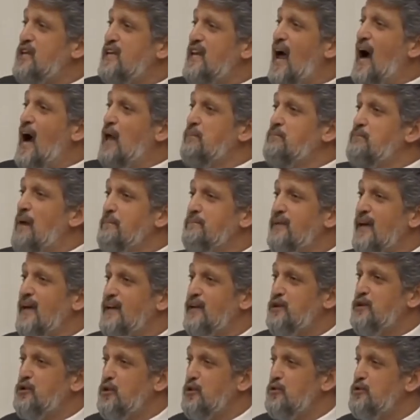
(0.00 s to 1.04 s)
çok silah almam
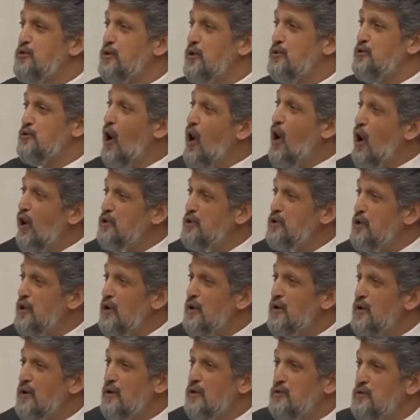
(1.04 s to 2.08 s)
gerekiyor diyor. Ne
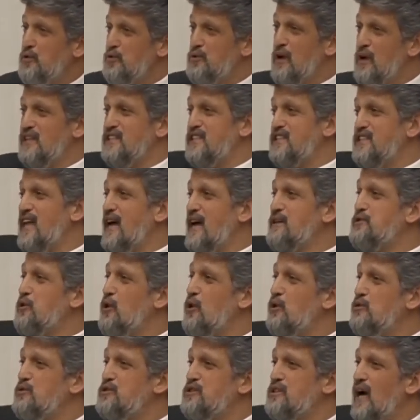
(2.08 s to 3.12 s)
oldu? Yunanistan
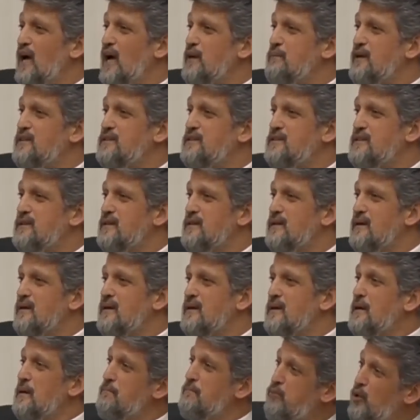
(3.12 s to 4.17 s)
köylüsü kaybetti.
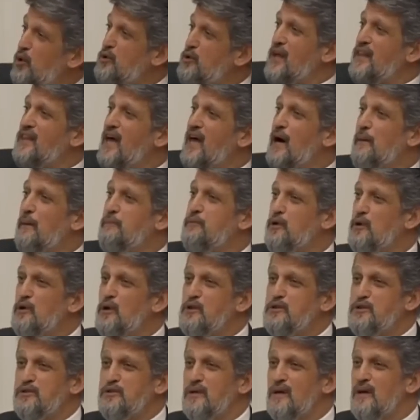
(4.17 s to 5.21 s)
Burada ne
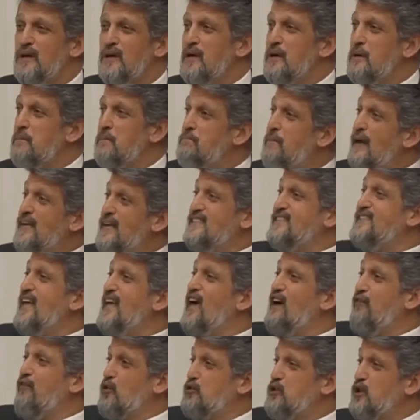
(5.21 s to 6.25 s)
yapıyoruz?
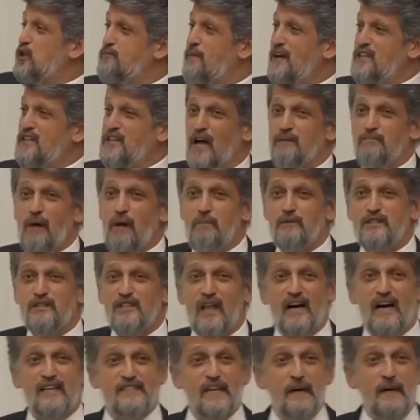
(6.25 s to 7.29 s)
Biz de F-35
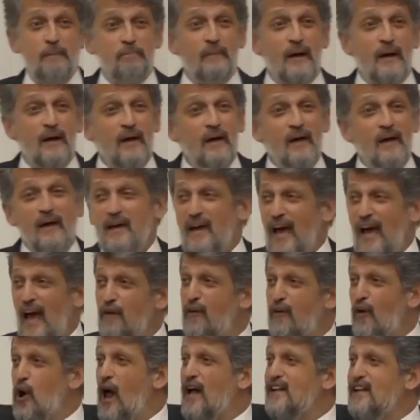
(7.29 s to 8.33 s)
almamız lazım,
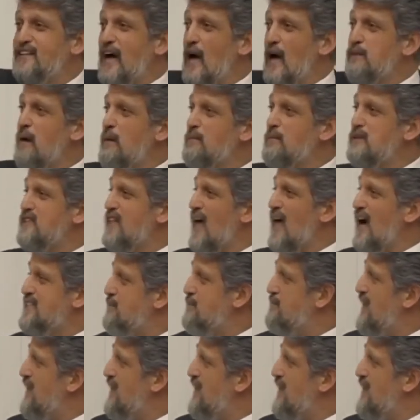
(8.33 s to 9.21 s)
F-16 almamız